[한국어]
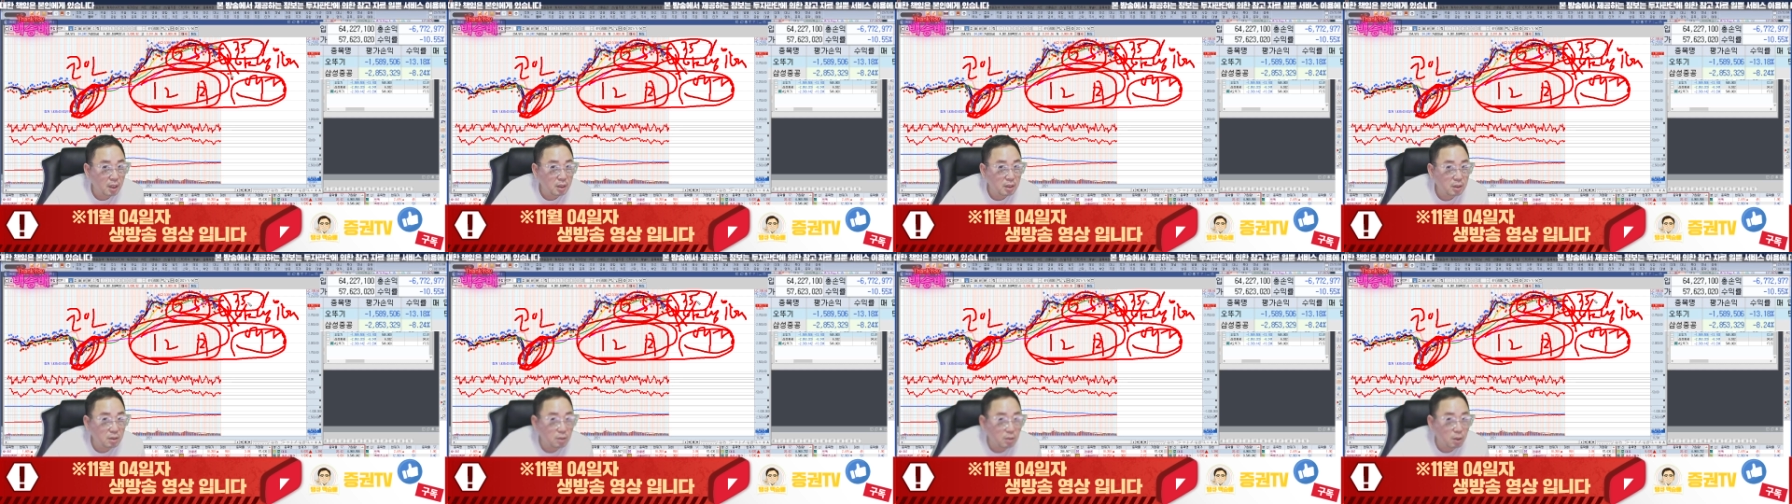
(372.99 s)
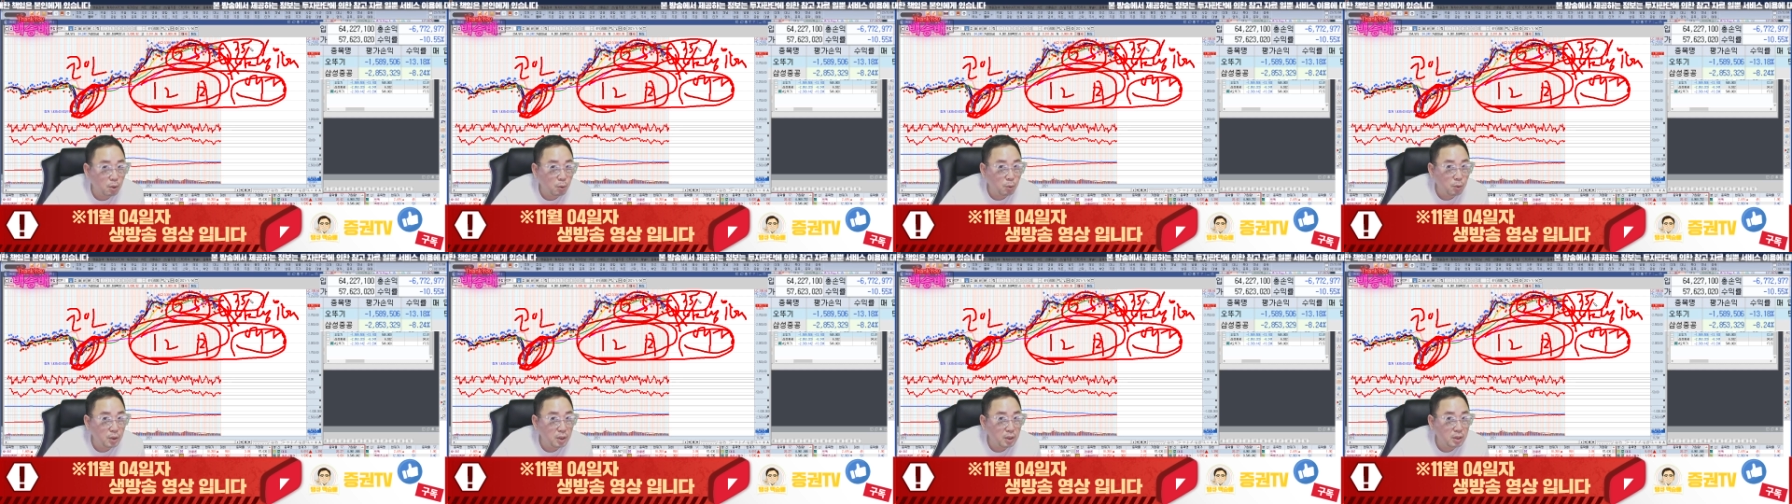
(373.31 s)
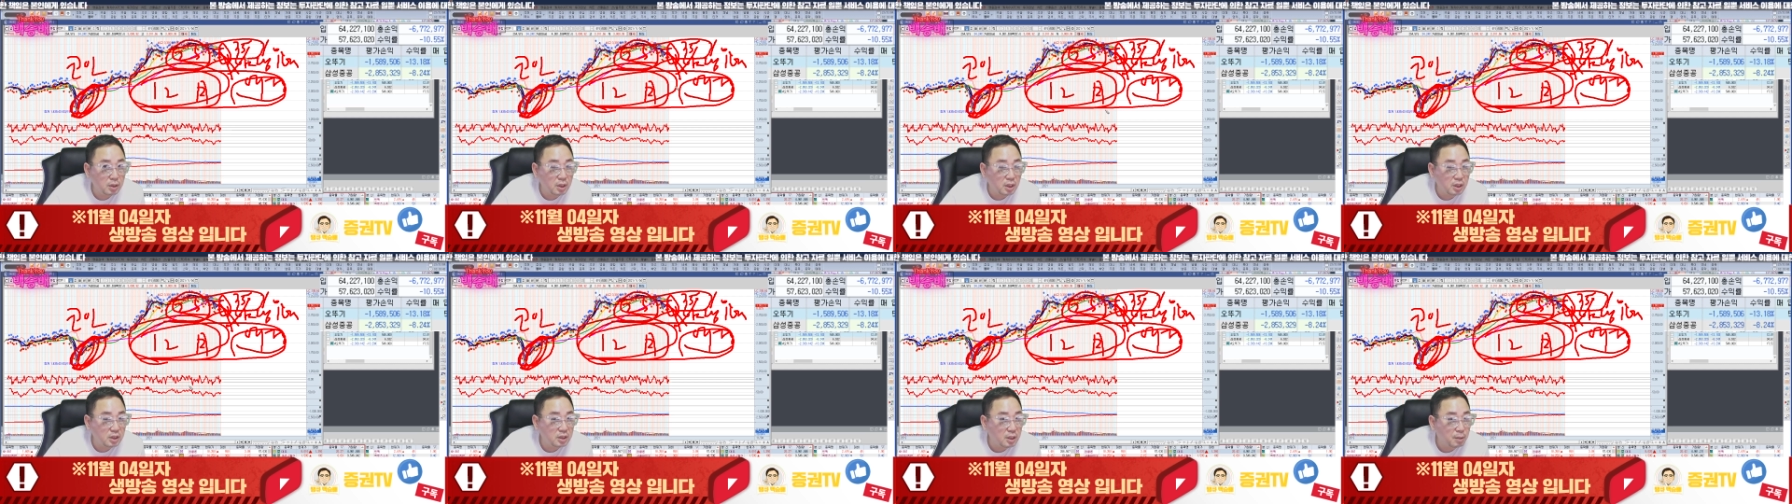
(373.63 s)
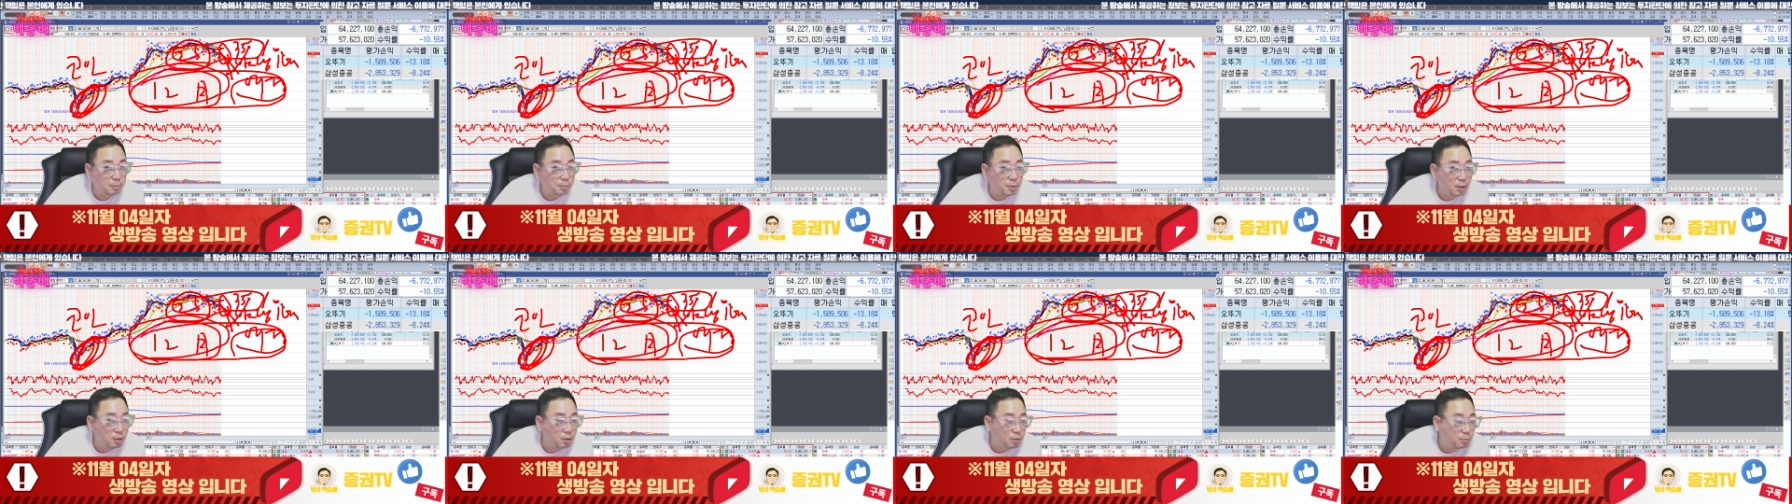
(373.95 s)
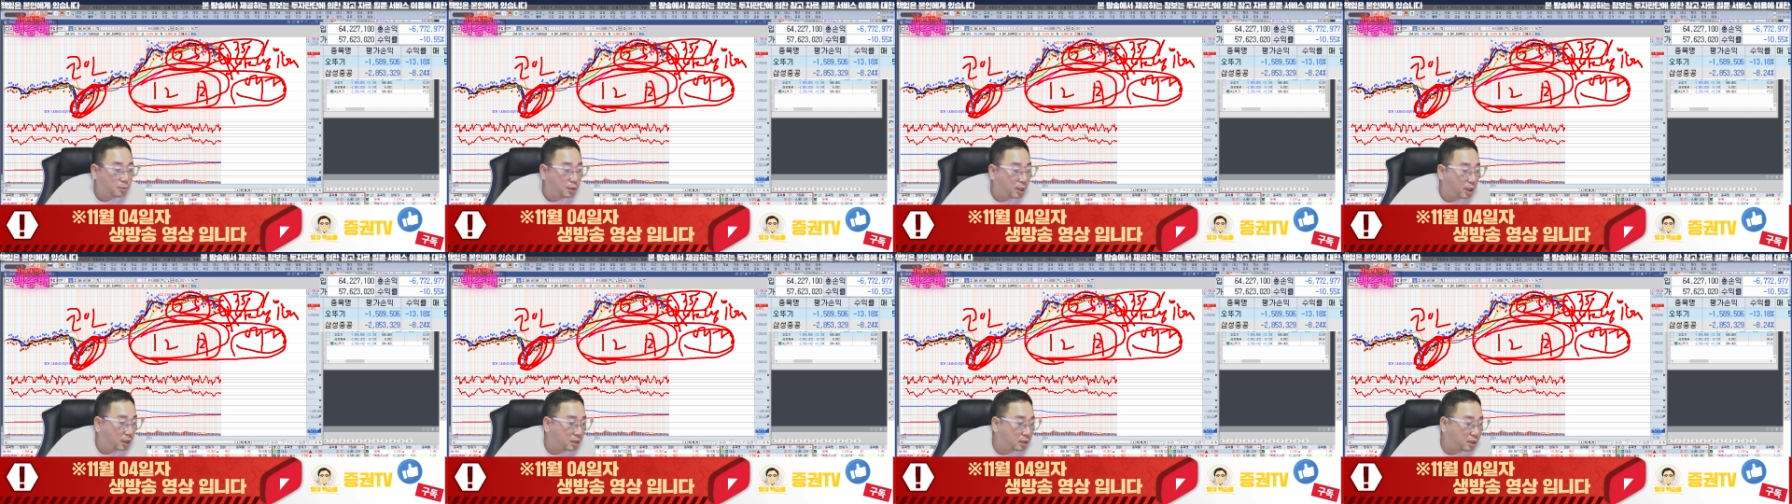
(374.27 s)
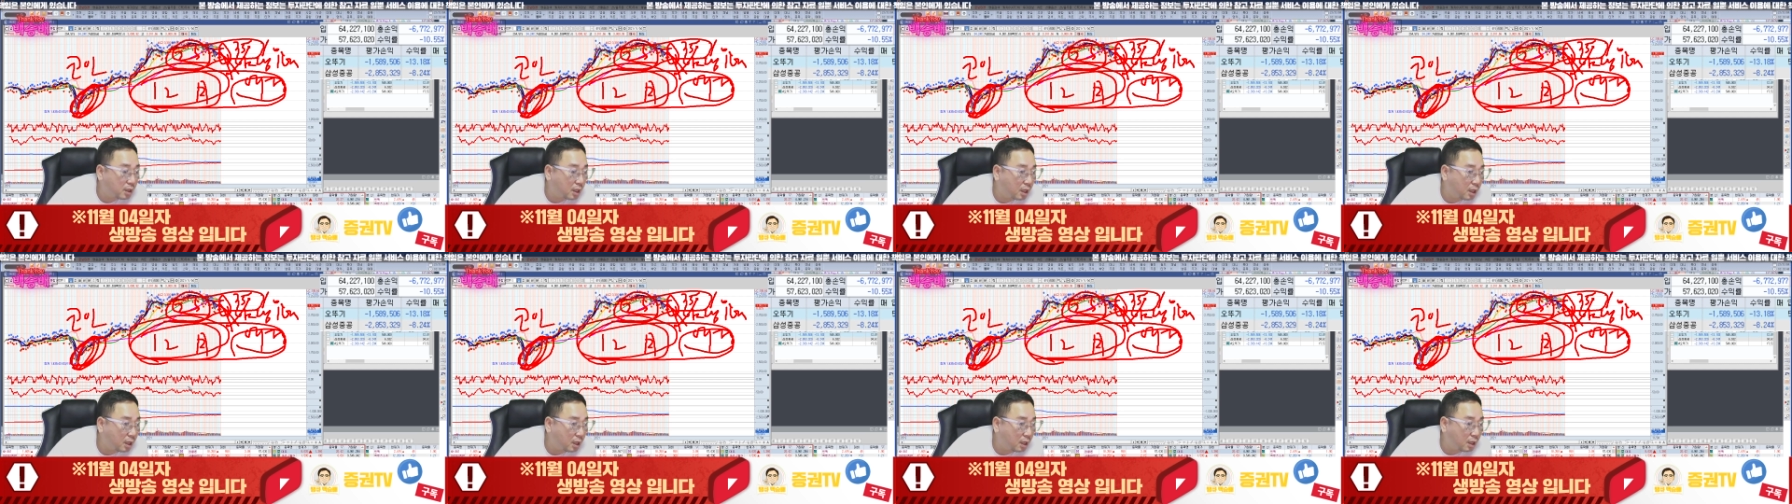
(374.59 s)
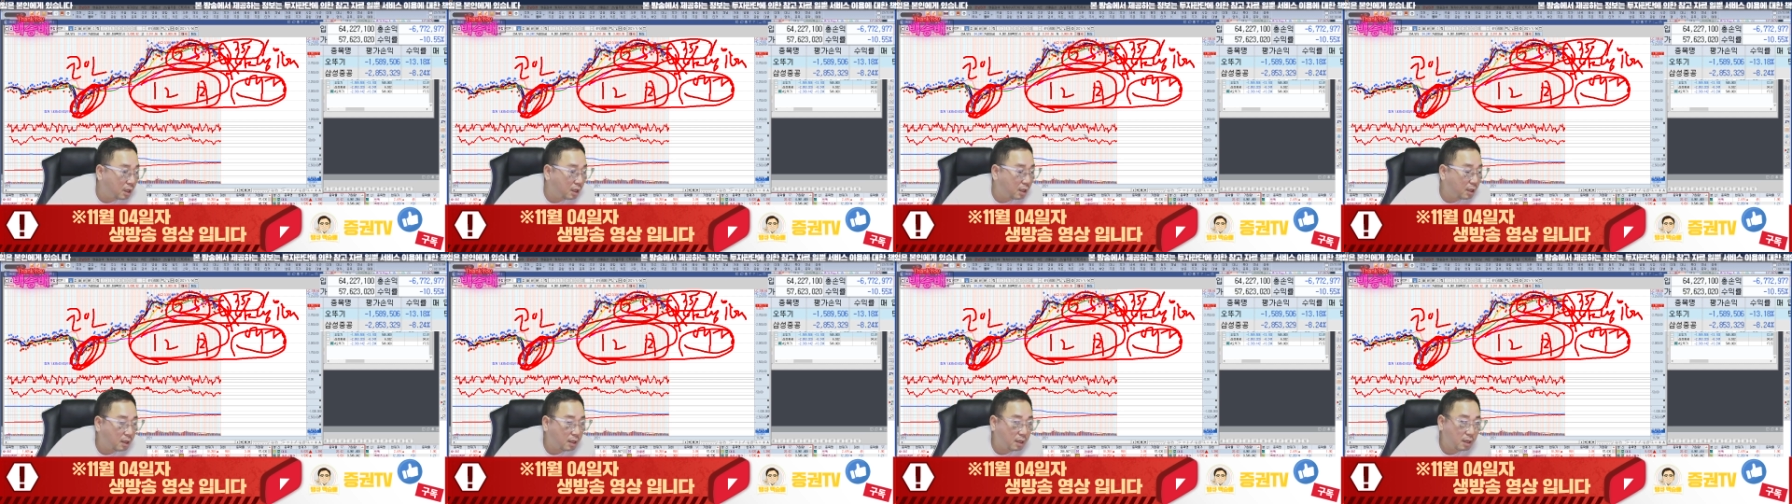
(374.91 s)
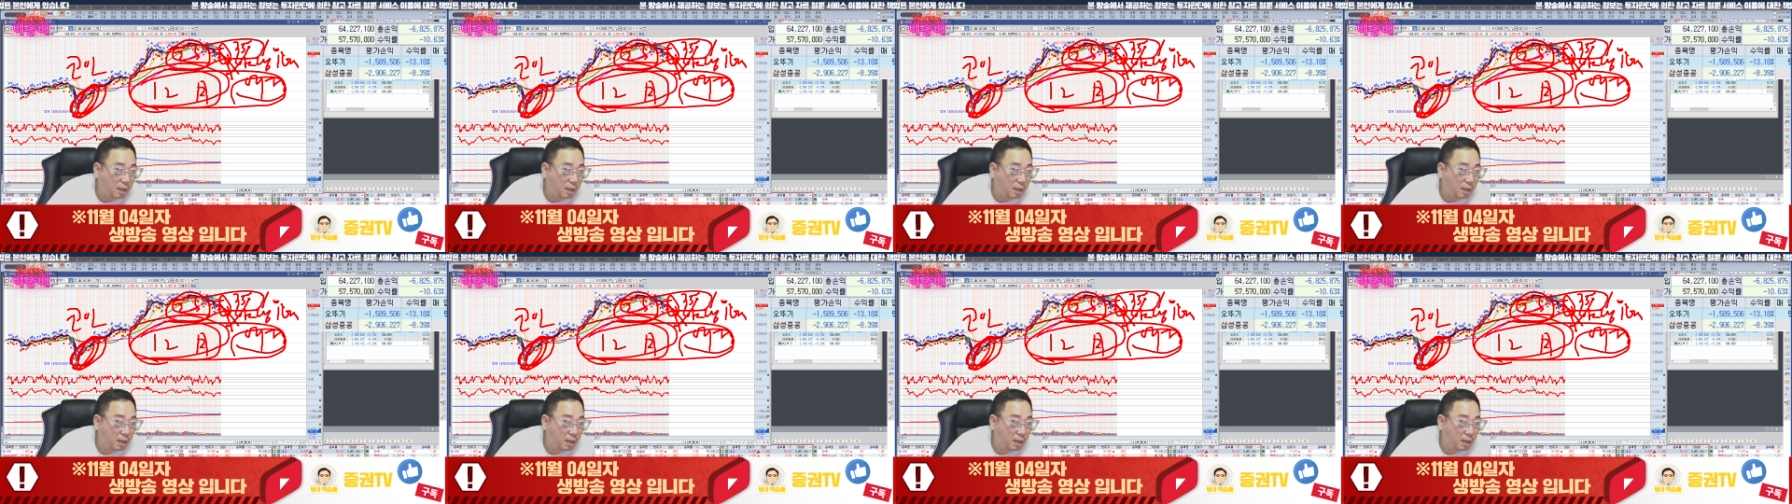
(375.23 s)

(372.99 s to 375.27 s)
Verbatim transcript: 이렇게 올리는데 2, 3개월이면 가능해.